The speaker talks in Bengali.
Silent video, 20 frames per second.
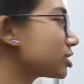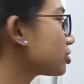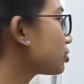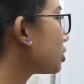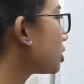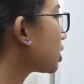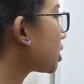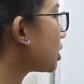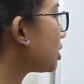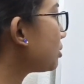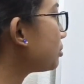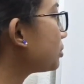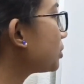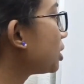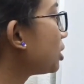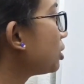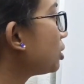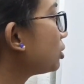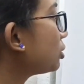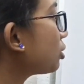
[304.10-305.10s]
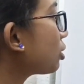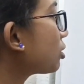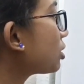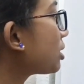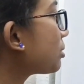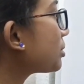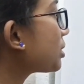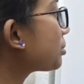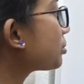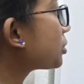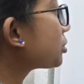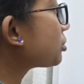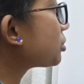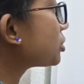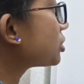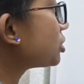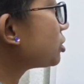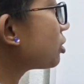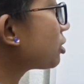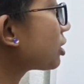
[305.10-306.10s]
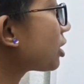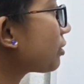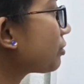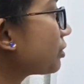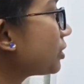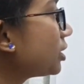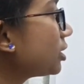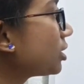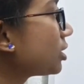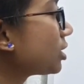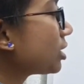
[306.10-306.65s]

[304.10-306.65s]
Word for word: যেই চলে গেলাম তখন আমরা পড়ব জিওগ্রাফি